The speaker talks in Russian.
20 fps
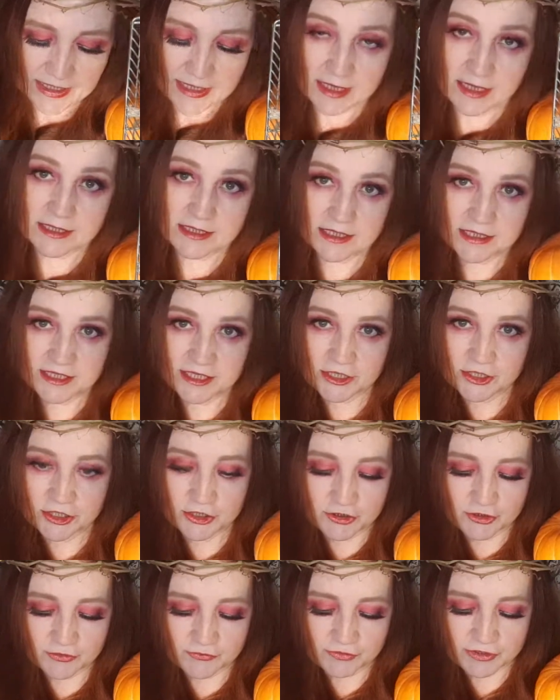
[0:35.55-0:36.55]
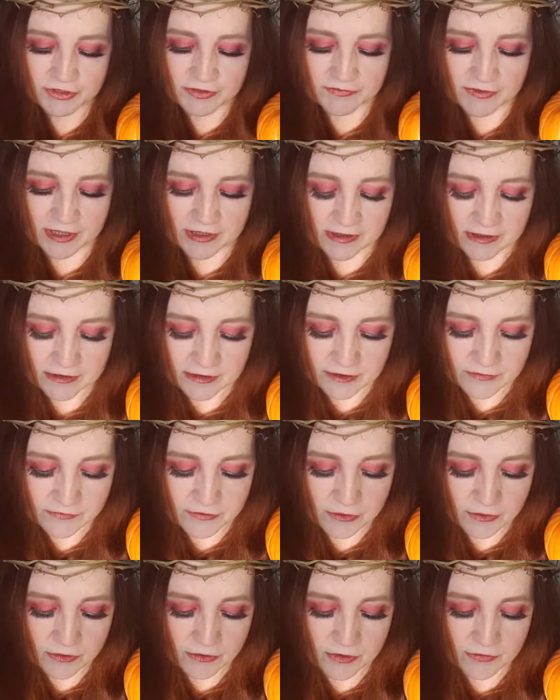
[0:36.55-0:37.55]
Это те же чувства, но в
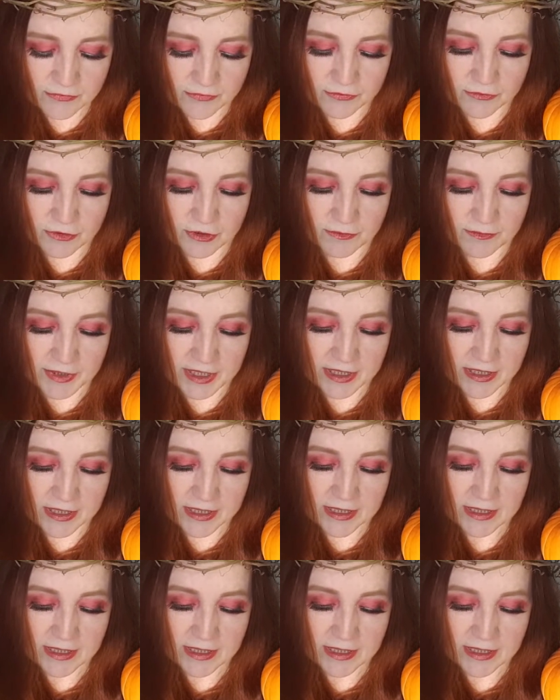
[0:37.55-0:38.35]
другой форме.